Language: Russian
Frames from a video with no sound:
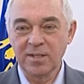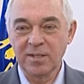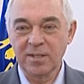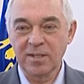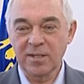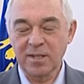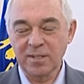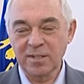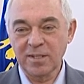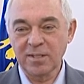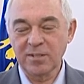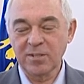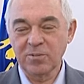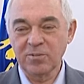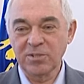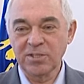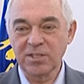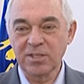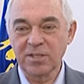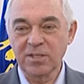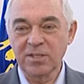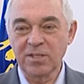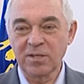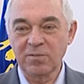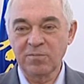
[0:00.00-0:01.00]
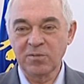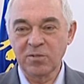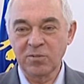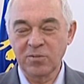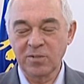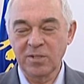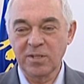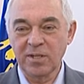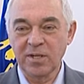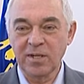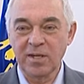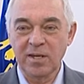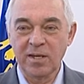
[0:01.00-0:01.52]
Когда-то очень
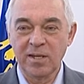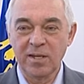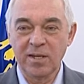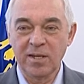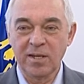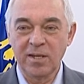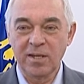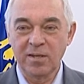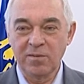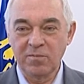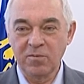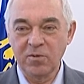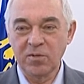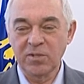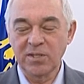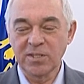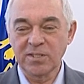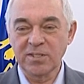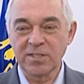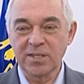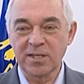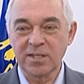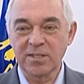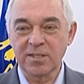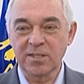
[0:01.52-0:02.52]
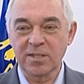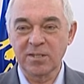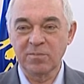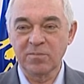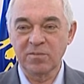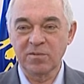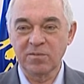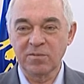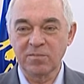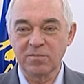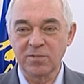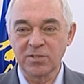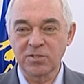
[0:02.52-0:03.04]
давно его инициатором
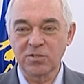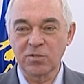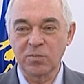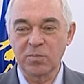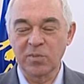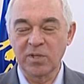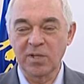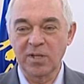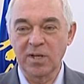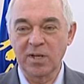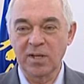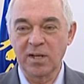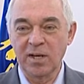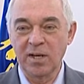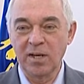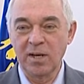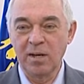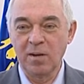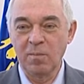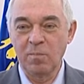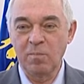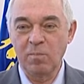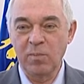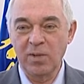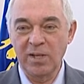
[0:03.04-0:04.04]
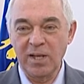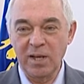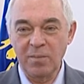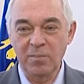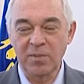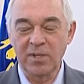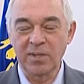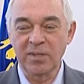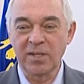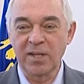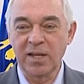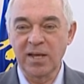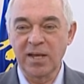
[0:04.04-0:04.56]
выступила
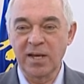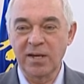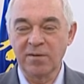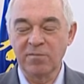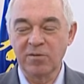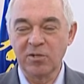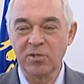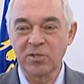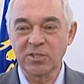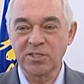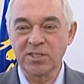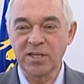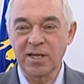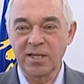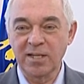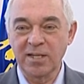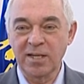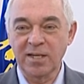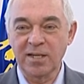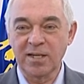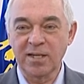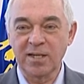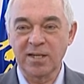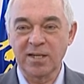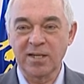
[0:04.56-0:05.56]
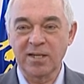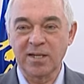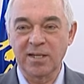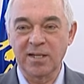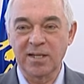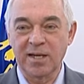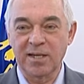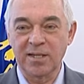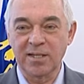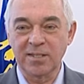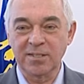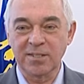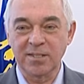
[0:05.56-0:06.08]
пламенная революционерка
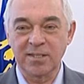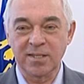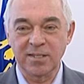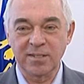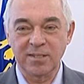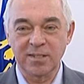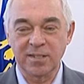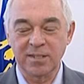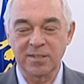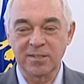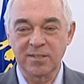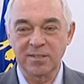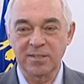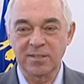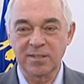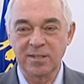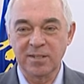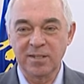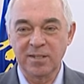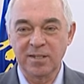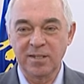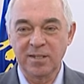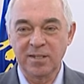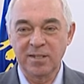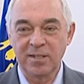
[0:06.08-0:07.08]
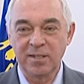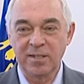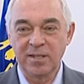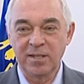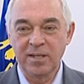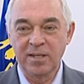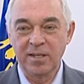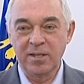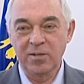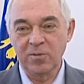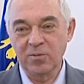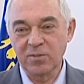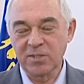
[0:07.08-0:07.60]
Клара Цеткин.
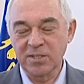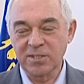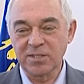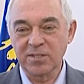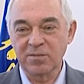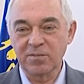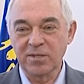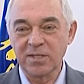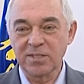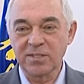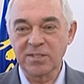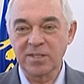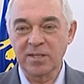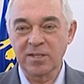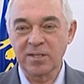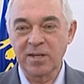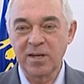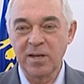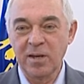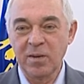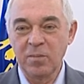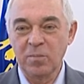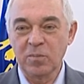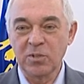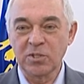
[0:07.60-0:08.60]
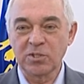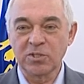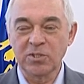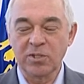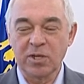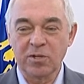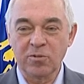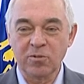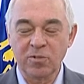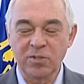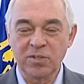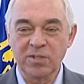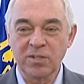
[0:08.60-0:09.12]
И он назывался
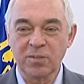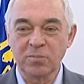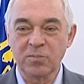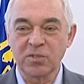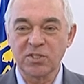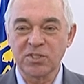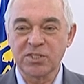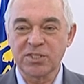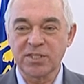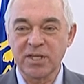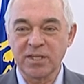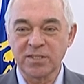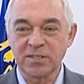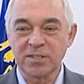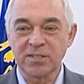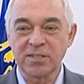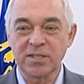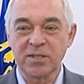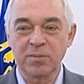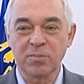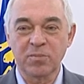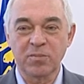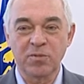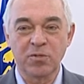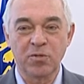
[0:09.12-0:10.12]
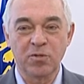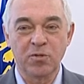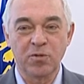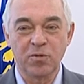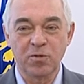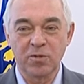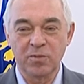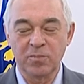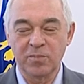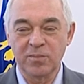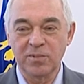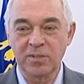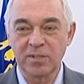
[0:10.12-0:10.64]
Международным женским
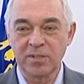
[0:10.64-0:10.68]
днем.